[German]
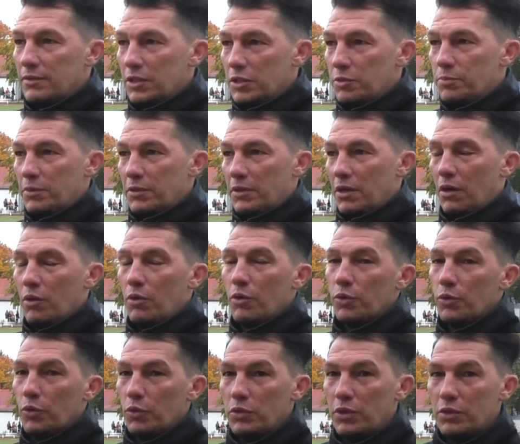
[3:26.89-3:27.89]
Ich bin ja
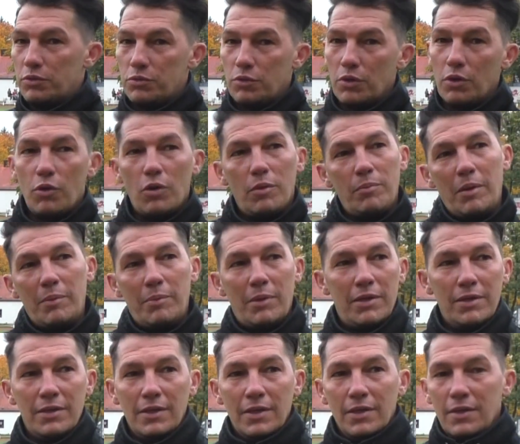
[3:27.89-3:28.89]
auch neu dazugekommen,
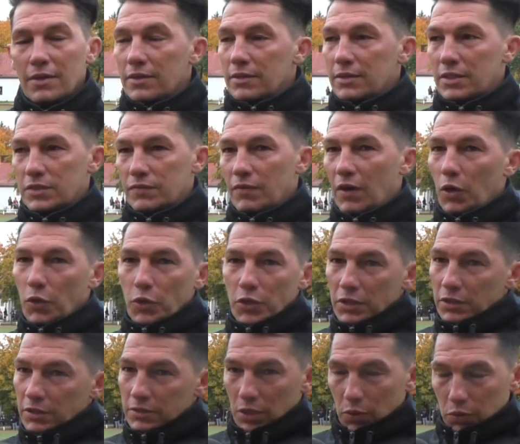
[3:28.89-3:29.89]
aber das war auch
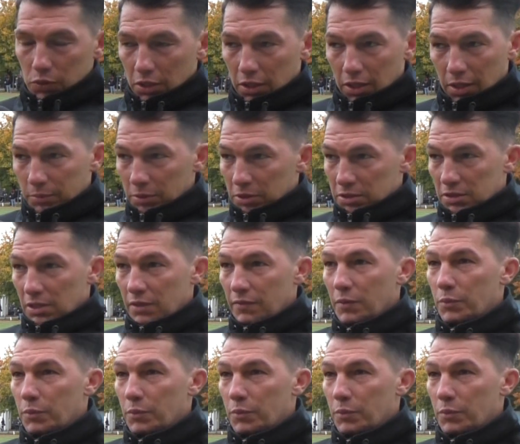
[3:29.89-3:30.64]
nicht das ausgegebene Ziel.